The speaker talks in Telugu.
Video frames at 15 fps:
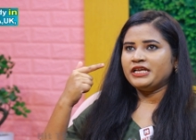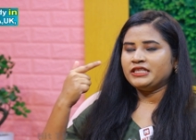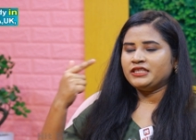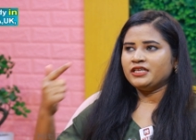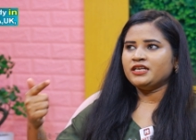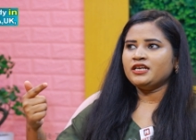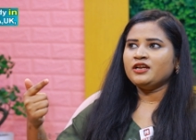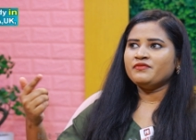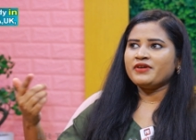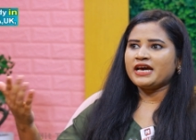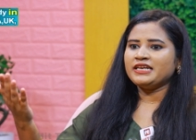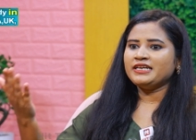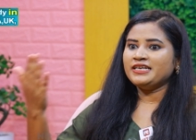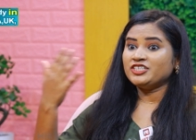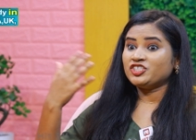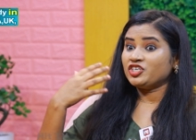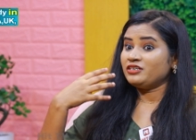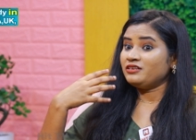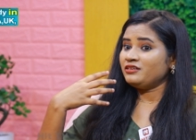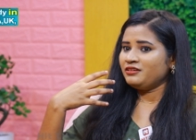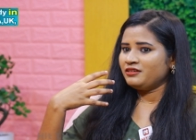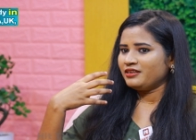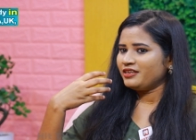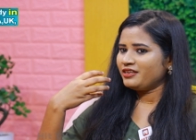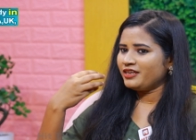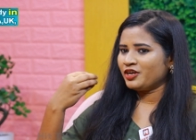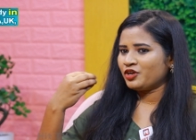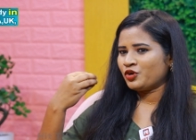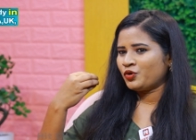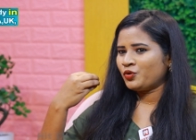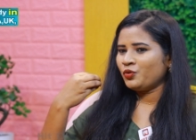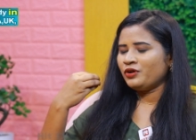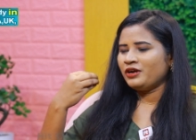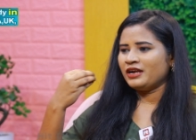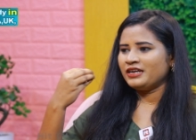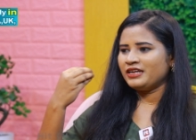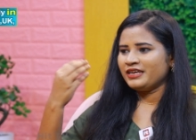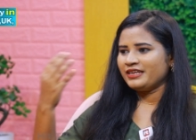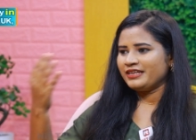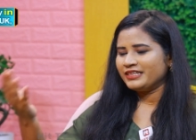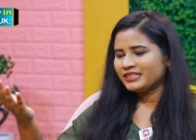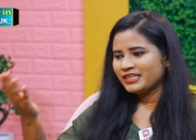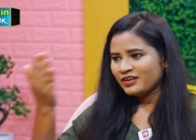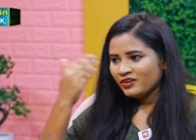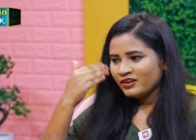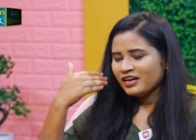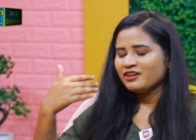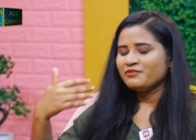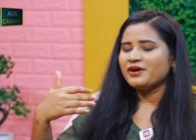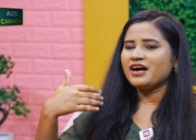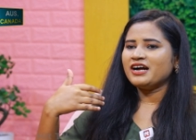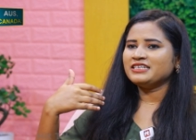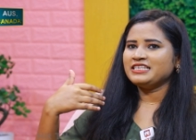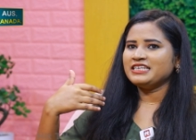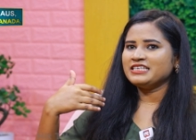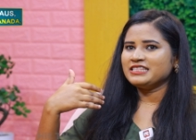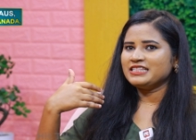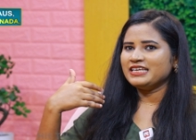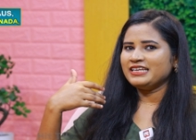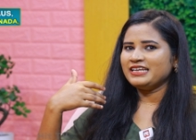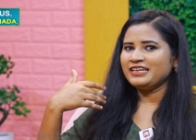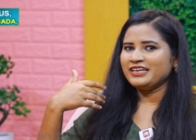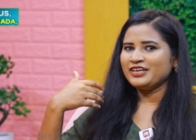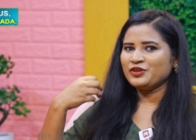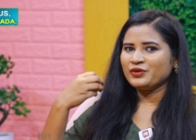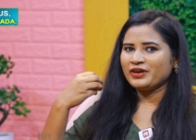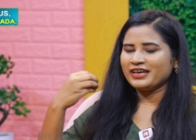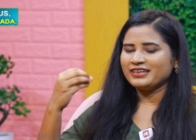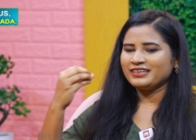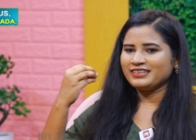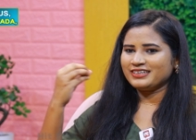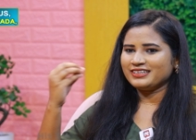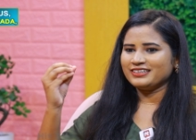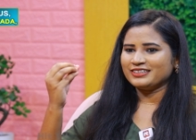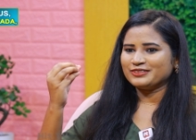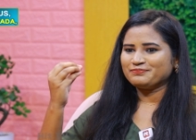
ఇతరుల వ్యాలిడేషన్ ఎక్కువ కంటే ఇతరులు నాకు మార్క్స్ వేస్తేనే నేను కరెక్ట్